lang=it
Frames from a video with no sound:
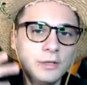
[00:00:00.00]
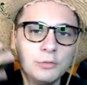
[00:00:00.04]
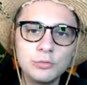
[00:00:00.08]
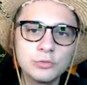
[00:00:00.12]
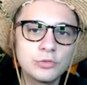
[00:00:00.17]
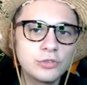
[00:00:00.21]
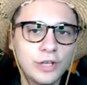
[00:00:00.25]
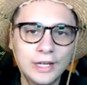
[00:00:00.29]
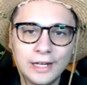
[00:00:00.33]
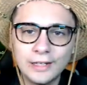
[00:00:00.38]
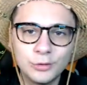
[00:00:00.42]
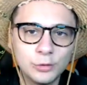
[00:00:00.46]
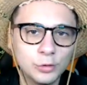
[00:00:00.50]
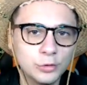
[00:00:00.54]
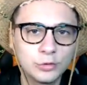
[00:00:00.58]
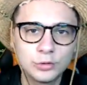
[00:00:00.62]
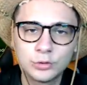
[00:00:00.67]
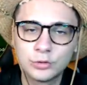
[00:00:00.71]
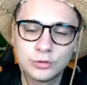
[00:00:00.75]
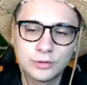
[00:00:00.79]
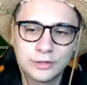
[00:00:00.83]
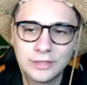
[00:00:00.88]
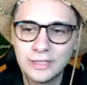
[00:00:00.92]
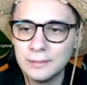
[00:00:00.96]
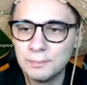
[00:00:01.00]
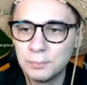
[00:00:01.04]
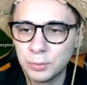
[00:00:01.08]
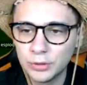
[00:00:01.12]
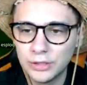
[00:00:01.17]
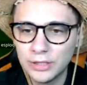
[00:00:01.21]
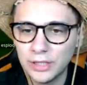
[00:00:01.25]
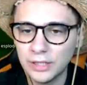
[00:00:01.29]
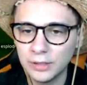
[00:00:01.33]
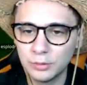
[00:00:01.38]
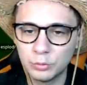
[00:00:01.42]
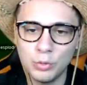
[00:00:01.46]
un certo tipo
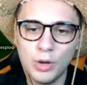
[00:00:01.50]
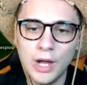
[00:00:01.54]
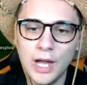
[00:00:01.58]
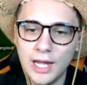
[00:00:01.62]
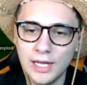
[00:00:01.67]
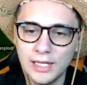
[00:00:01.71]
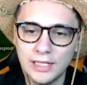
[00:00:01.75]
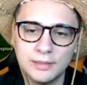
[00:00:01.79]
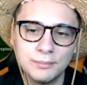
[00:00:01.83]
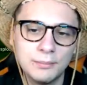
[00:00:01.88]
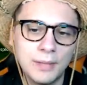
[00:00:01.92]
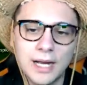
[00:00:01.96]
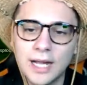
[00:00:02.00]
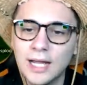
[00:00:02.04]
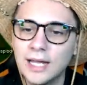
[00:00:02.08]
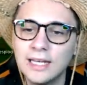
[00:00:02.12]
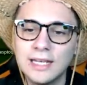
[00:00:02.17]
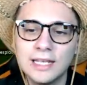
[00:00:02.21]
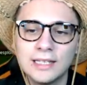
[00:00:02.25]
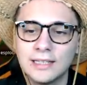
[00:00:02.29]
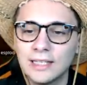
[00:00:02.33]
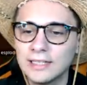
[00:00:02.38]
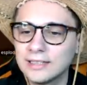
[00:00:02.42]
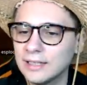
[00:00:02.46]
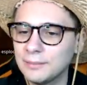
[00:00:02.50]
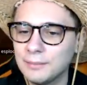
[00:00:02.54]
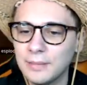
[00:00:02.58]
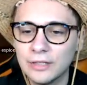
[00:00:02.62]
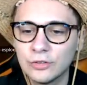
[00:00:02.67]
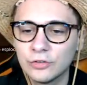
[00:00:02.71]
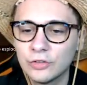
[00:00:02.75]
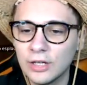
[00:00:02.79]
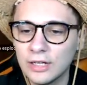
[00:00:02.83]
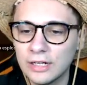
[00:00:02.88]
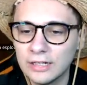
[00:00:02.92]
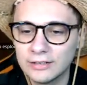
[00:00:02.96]
di rituali, magari andate a
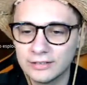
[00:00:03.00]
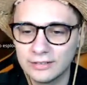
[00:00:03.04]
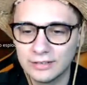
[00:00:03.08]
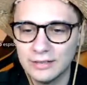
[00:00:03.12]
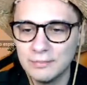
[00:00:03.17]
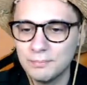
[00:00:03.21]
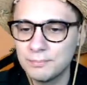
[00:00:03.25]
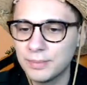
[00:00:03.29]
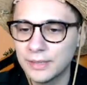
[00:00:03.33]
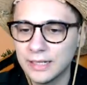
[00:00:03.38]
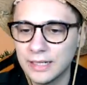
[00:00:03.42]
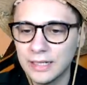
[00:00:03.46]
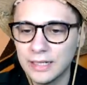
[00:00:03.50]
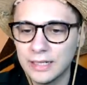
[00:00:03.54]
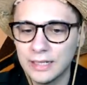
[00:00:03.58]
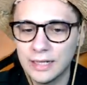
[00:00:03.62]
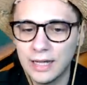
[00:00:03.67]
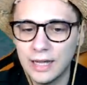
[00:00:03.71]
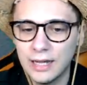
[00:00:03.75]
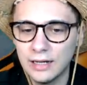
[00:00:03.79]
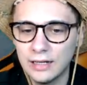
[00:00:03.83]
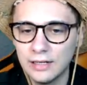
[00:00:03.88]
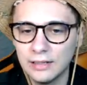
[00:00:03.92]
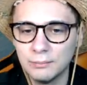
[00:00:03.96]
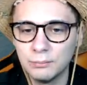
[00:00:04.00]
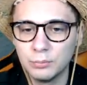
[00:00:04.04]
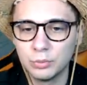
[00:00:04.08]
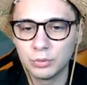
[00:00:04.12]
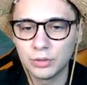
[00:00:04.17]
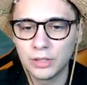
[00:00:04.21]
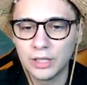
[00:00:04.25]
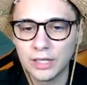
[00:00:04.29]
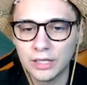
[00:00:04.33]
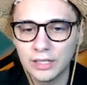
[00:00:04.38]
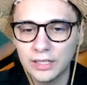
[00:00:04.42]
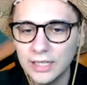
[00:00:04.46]
mangiare sempre al
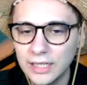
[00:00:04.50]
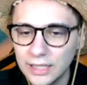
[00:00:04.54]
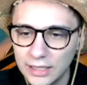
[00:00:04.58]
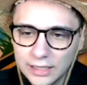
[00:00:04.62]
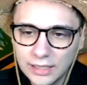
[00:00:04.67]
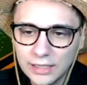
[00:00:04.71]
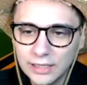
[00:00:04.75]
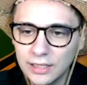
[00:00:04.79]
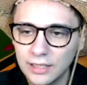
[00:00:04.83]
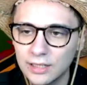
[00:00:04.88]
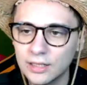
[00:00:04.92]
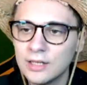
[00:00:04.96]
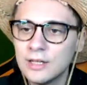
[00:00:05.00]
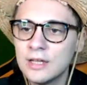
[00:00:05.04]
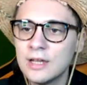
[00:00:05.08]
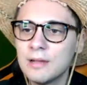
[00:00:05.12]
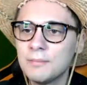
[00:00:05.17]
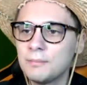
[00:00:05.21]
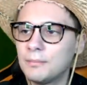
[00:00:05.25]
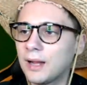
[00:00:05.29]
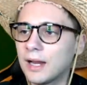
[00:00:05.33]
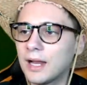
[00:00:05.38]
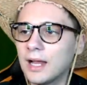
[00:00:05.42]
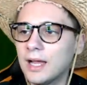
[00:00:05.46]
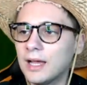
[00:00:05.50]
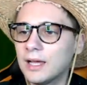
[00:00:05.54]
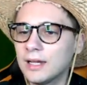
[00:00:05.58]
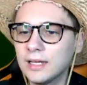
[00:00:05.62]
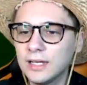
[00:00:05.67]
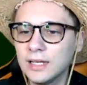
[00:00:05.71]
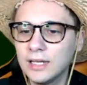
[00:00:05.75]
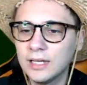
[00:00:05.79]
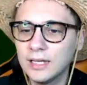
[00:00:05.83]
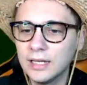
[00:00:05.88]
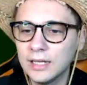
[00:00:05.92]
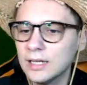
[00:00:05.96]
Burger King,
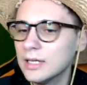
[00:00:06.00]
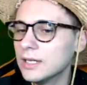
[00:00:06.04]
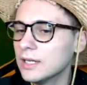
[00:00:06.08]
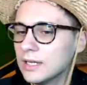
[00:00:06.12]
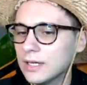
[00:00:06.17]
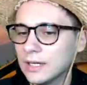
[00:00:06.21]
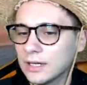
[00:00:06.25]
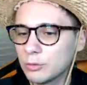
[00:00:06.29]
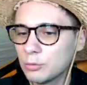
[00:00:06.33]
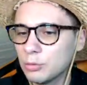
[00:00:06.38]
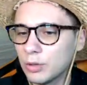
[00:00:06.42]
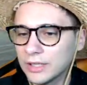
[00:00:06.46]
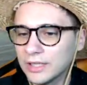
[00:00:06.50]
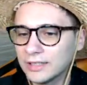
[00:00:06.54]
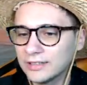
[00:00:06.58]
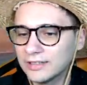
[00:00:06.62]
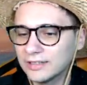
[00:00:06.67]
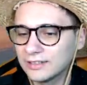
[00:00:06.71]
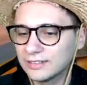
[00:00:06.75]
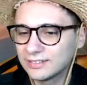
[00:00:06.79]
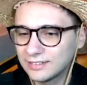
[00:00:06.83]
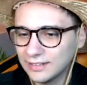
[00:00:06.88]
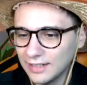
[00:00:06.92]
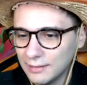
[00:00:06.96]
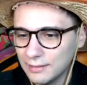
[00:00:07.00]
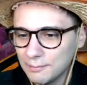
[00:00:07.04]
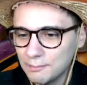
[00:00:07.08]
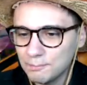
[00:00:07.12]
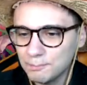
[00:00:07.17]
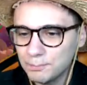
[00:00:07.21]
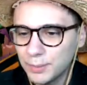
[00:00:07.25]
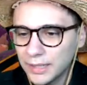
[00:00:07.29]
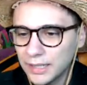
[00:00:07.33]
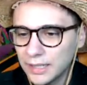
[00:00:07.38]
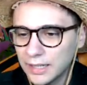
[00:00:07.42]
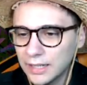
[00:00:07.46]
magari eh, guardate
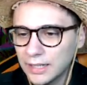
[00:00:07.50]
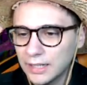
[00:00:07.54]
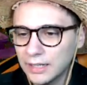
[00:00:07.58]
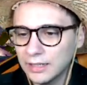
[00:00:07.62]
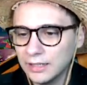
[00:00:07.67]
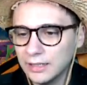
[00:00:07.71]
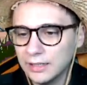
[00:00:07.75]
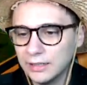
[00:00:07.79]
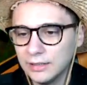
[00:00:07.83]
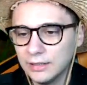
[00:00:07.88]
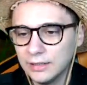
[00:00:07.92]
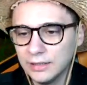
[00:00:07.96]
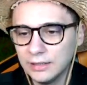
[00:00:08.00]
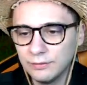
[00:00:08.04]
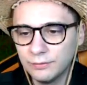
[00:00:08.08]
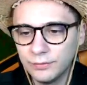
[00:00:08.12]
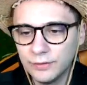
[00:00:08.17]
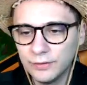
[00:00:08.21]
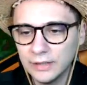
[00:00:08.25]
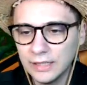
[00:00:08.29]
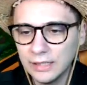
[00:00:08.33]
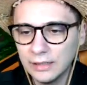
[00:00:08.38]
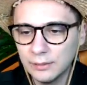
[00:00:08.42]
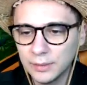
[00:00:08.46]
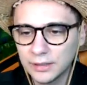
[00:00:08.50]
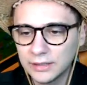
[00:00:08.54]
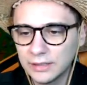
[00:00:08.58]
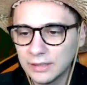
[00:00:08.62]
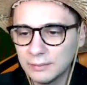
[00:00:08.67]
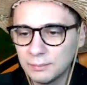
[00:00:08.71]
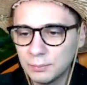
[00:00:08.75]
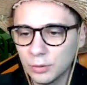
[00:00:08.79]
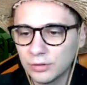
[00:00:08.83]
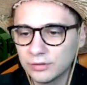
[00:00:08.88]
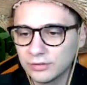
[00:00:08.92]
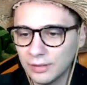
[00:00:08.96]
sempre i film
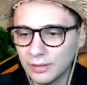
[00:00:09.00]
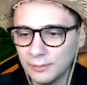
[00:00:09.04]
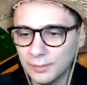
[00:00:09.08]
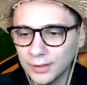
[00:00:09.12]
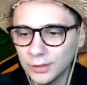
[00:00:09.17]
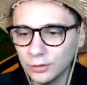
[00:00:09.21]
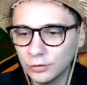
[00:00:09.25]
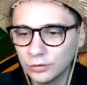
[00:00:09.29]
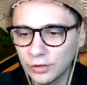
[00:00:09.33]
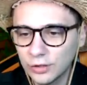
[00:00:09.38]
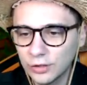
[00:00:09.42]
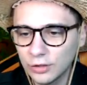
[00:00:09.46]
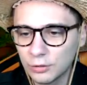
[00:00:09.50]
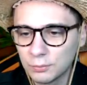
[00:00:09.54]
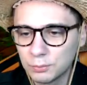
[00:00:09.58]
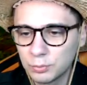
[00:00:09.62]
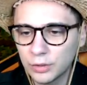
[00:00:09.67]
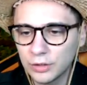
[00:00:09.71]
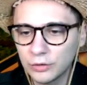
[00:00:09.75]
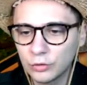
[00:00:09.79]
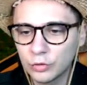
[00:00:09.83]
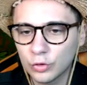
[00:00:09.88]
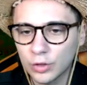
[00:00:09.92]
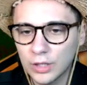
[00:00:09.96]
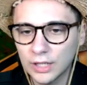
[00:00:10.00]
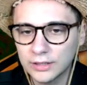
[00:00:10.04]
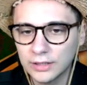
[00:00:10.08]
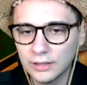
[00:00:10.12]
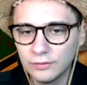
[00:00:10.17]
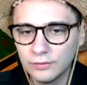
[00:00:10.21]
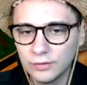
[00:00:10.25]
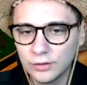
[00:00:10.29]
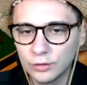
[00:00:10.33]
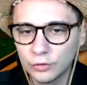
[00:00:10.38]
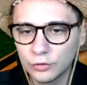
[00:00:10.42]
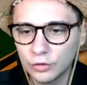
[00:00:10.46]
tipo il sabato sera oppure giocate
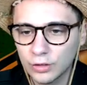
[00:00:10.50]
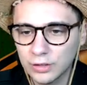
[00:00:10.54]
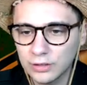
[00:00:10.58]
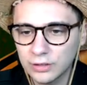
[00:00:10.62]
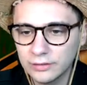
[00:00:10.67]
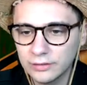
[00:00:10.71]
ai videogiochi